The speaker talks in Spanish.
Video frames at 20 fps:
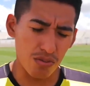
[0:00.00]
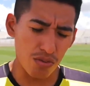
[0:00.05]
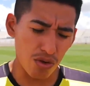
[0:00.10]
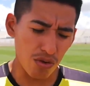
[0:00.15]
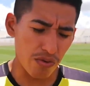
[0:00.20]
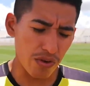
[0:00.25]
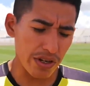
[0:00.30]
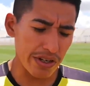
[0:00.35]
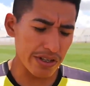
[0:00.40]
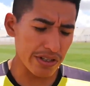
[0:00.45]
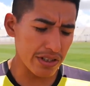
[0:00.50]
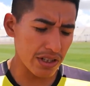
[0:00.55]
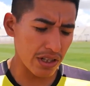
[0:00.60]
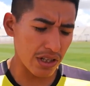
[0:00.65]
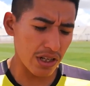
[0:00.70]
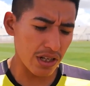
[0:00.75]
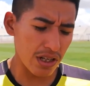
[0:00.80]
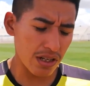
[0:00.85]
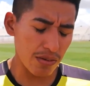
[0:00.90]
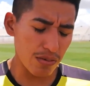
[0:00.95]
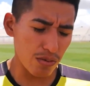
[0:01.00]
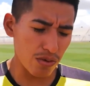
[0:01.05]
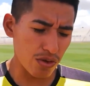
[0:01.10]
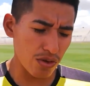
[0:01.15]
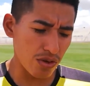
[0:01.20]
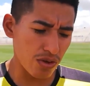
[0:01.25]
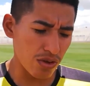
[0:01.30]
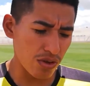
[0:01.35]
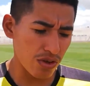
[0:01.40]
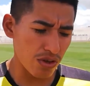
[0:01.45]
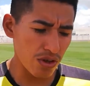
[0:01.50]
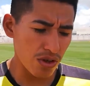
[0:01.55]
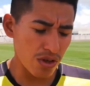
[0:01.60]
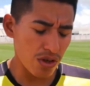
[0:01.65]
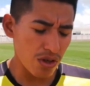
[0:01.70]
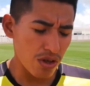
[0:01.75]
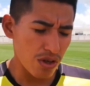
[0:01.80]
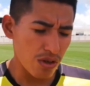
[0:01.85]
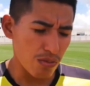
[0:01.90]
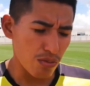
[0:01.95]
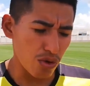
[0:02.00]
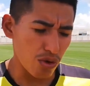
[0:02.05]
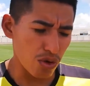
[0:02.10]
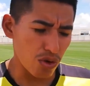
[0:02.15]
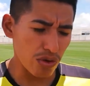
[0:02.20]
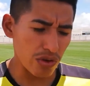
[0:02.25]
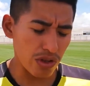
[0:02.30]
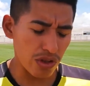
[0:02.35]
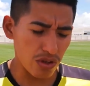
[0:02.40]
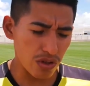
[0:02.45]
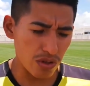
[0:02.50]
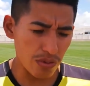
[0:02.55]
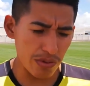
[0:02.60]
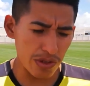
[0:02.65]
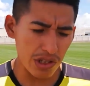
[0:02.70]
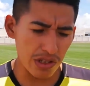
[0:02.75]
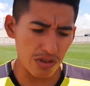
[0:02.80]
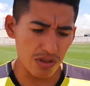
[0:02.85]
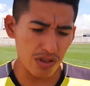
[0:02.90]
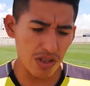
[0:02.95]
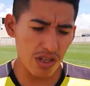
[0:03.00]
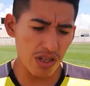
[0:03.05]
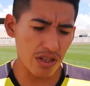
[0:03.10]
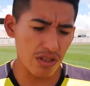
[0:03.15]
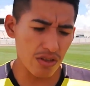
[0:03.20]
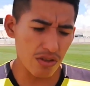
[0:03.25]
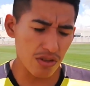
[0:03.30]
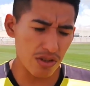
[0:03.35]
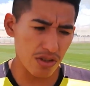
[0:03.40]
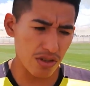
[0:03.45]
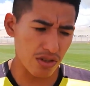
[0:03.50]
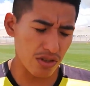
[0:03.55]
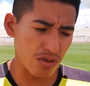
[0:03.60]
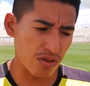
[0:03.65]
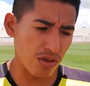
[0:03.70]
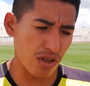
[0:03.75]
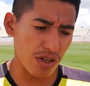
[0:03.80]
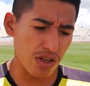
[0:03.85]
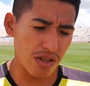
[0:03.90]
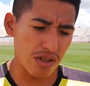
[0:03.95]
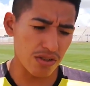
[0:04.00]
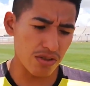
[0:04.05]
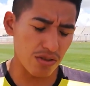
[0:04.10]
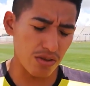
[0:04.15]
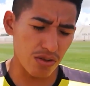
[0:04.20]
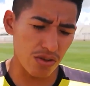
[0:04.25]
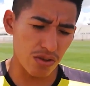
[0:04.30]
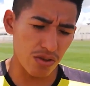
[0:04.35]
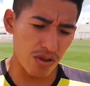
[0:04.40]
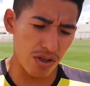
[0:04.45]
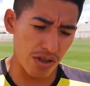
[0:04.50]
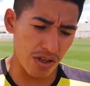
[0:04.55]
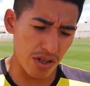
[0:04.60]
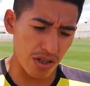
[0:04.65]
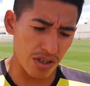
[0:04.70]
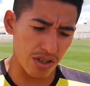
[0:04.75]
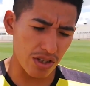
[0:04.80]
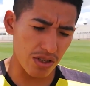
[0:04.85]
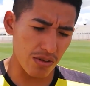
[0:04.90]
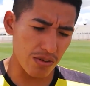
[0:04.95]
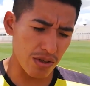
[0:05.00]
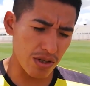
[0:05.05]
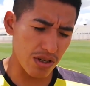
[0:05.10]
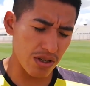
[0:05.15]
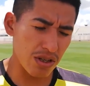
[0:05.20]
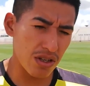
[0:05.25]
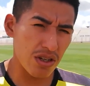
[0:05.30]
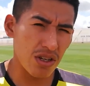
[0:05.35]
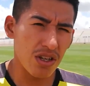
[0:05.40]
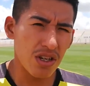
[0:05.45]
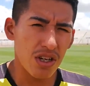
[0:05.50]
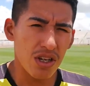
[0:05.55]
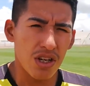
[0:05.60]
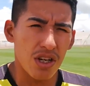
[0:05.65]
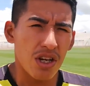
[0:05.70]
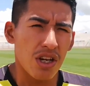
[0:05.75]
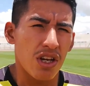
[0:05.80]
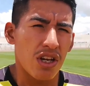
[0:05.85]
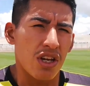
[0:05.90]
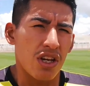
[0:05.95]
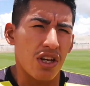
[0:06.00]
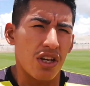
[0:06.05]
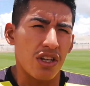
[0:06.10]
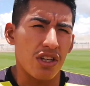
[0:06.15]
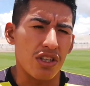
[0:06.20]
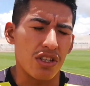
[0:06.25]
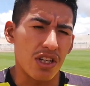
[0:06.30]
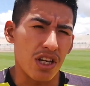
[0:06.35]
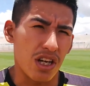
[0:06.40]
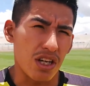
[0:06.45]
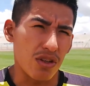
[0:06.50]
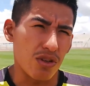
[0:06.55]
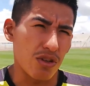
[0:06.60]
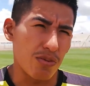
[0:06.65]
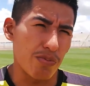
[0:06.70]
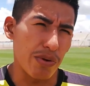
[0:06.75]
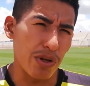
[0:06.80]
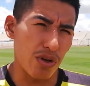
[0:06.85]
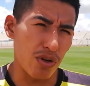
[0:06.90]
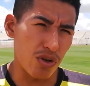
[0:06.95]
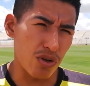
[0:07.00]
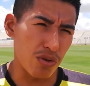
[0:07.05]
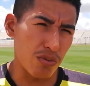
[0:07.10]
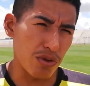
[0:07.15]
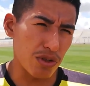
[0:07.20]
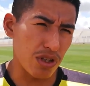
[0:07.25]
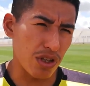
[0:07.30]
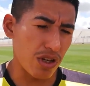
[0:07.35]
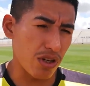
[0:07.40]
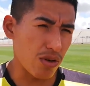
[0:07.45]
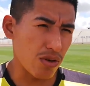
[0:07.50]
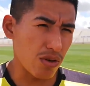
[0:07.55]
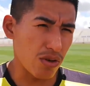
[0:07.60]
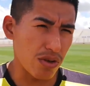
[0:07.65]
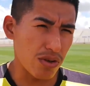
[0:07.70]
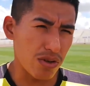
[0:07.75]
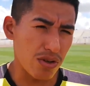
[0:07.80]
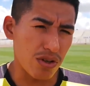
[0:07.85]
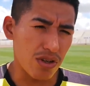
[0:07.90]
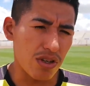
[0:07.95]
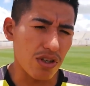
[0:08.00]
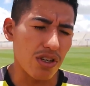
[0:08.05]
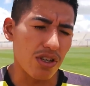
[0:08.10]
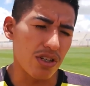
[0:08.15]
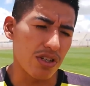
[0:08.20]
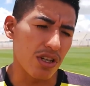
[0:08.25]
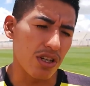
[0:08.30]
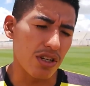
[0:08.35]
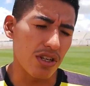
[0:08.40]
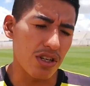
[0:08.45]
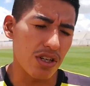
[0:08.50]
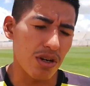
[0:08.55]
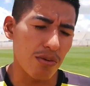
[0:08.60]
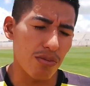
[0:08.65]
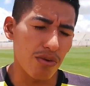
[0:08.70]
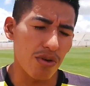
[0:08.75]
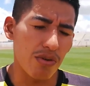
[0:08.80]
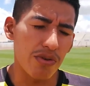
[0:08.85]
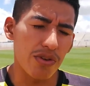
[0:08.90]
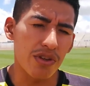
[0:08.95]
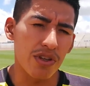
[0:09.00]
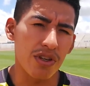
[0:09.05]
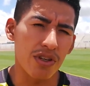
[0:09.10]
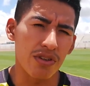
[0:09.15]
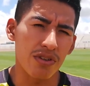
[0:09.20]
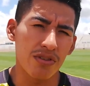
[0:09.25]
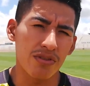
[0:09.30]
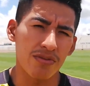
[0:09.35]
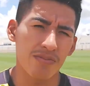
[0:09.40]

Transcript: muy feliz acá, muy muy contento en mi nacional, creo que estoy agradecido con toda la directiva. Y nada, no espero, como te digo, eh, salir campeón a fin de año.